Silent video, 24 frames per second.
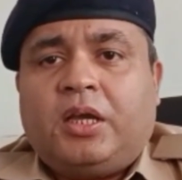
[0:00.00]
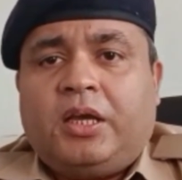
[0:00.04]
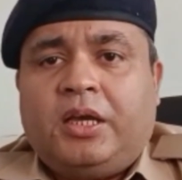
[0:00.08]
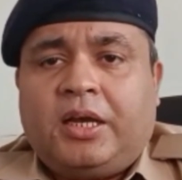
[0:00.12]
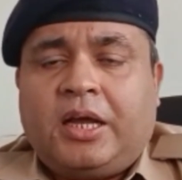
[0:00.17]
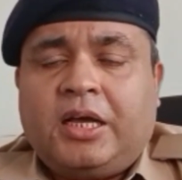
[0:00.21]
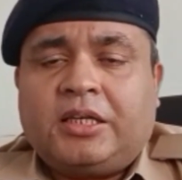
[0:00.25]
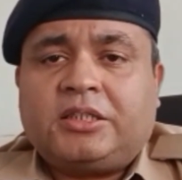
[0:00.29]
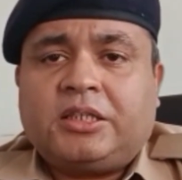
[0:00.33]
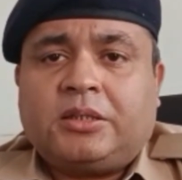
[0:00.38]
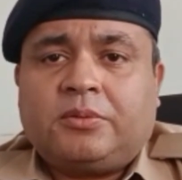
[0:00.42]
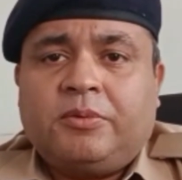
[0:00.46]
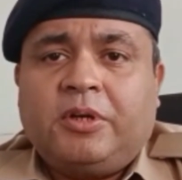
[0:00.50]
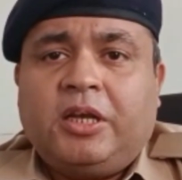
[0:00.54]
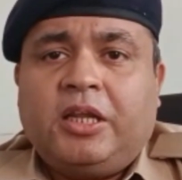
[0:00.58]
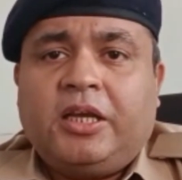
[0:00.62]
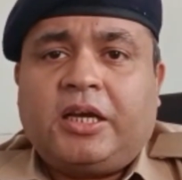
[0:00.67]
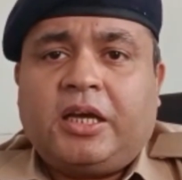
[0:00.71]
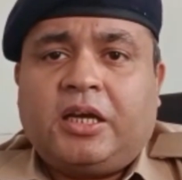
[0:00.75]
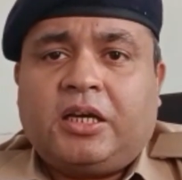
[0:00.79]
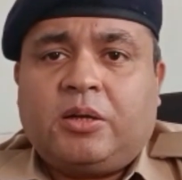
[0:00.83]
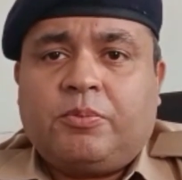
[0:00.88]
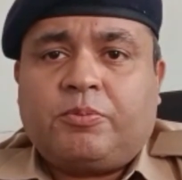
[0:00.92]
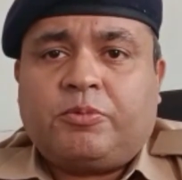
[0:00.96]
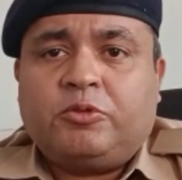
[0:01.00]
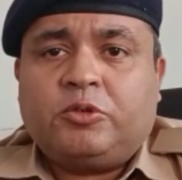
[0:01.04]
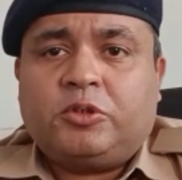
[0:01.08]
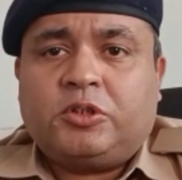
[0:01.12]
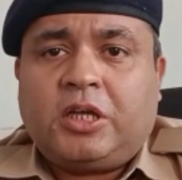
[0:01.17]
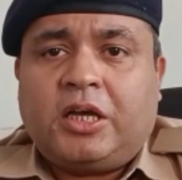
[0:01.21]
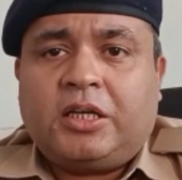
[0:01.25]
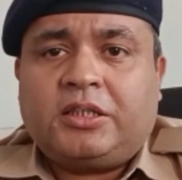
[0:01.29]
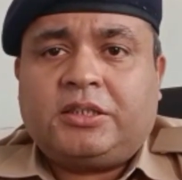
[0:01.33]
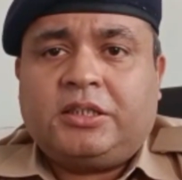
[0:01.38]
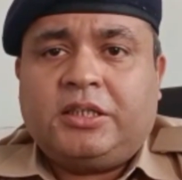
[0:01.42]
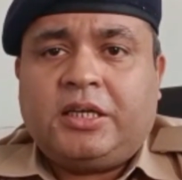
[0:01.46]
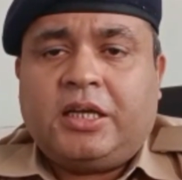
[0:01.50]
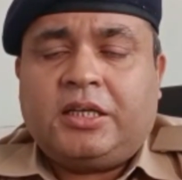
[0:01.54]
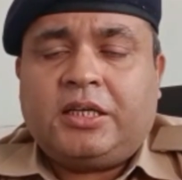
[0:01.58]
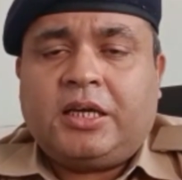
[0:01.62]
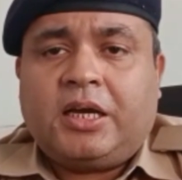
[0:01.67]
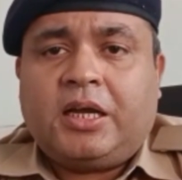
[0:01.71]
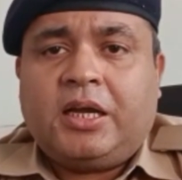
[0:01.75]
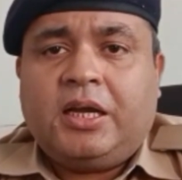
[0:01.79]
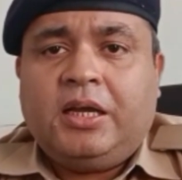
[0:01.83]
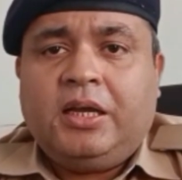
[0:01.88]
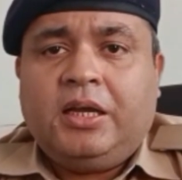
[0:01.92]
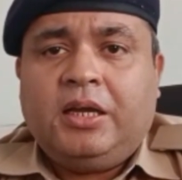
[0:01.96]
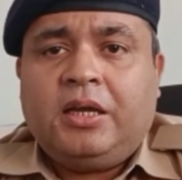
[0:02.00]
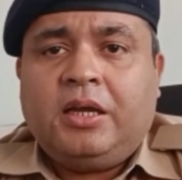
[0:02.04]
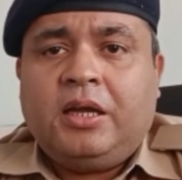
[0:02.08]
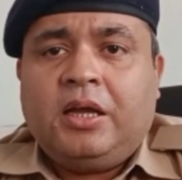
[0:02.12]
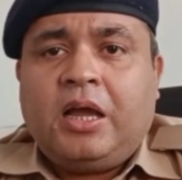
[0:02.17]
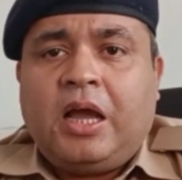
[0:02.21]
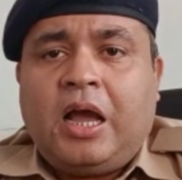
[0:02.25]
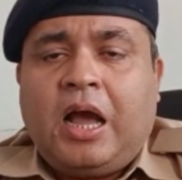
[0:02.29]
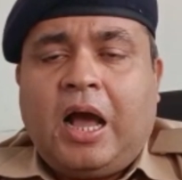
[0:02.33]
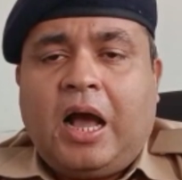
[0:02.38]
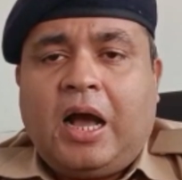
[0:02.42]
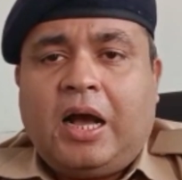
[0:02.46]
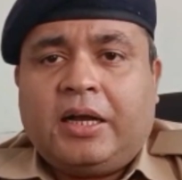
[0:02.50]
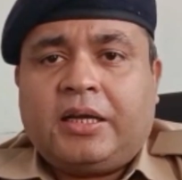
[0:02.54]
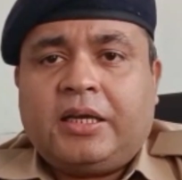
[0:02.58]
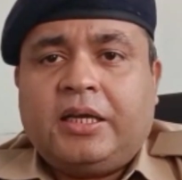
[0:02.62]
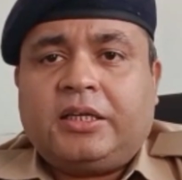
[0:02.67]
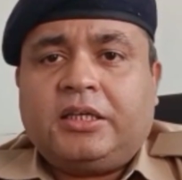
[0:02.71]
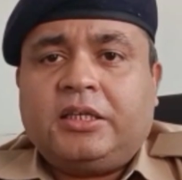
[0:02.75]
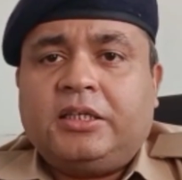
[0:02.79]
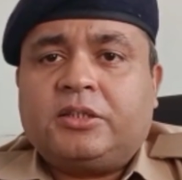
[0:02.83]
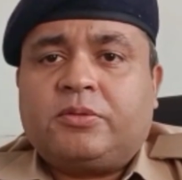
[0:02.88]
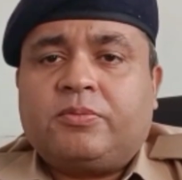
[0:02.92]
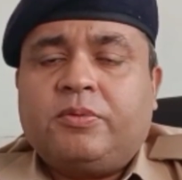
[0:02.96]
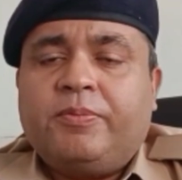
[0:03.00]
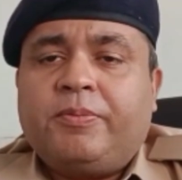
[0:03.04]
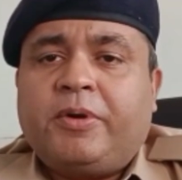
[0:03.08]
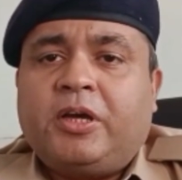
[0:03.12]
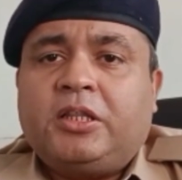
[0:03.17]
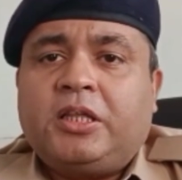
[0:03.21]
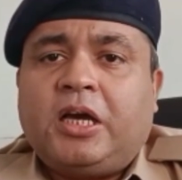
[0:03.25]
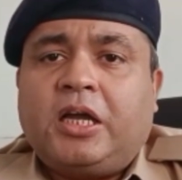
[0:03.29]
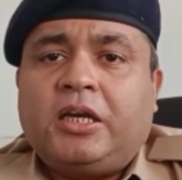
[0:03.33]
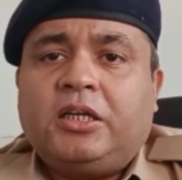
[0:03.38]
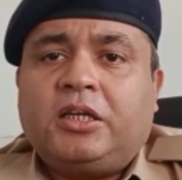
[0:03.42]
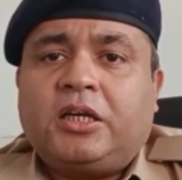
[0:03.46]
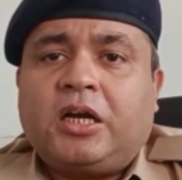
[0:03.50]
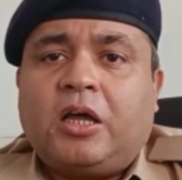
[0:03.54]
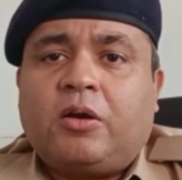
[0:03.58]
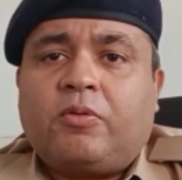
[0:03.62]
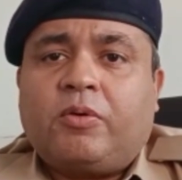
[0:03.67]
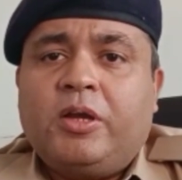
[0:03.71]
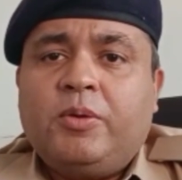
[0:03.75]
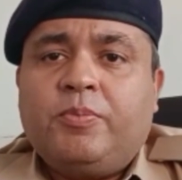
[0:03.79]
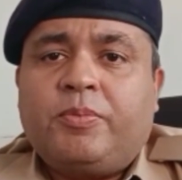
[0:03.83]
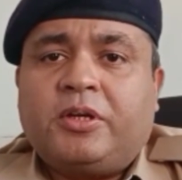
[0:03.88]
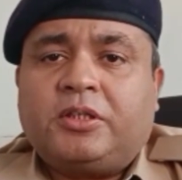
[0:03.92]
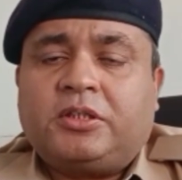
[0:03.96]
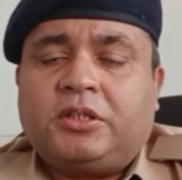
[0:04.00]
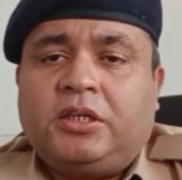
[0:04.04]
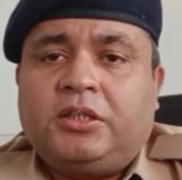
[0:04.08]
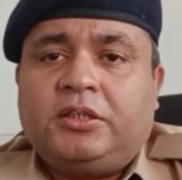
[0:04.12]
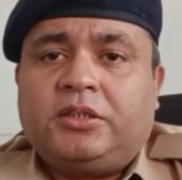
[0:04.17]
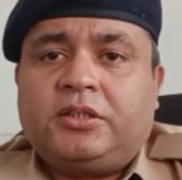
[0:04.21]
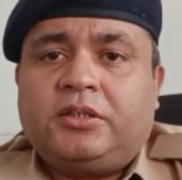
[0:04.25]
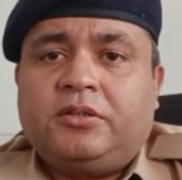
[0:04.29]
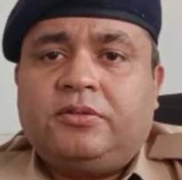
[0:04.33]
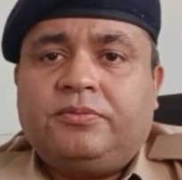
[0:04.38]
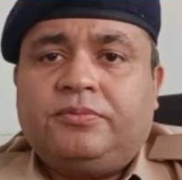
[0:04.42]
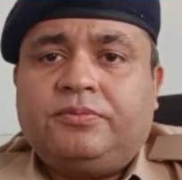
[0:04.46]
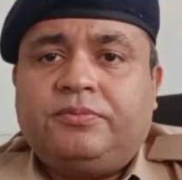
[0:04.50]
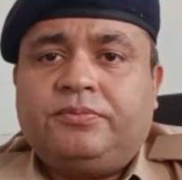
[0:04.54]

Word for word: हिरासत में लेकर के पूछताछ किया जा रहा है आगे की इसमें वैधानिक कार्रवाई प्रचलित है